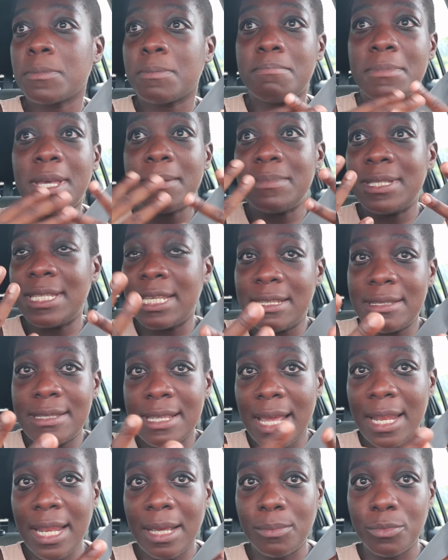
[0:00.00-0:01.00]
Même c'est
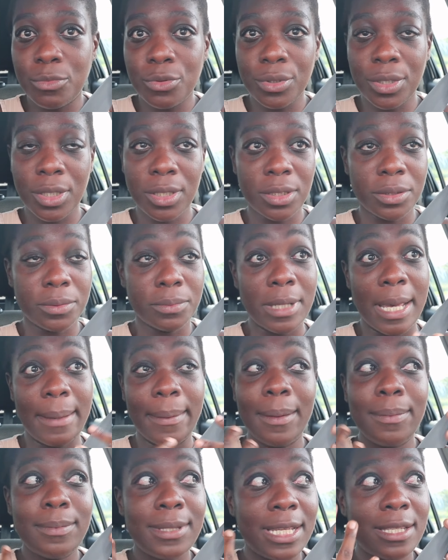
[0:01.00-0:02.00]
ça l'amour... Euh,
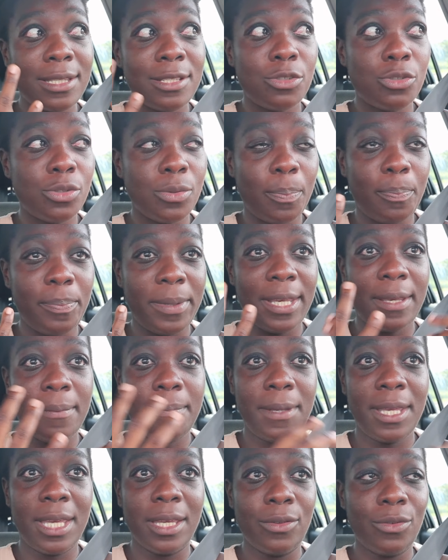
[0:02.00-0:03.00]
après, peut-être je suis une pique
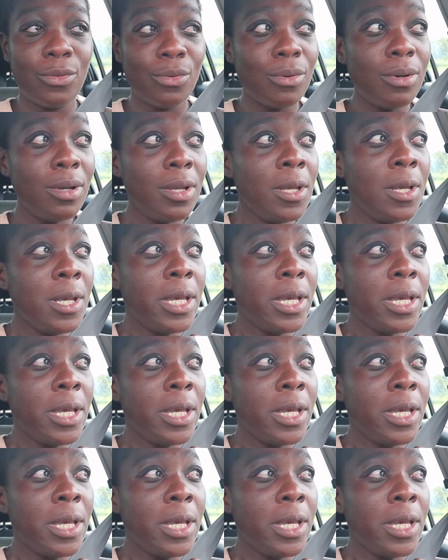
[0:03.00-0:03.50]
et tout,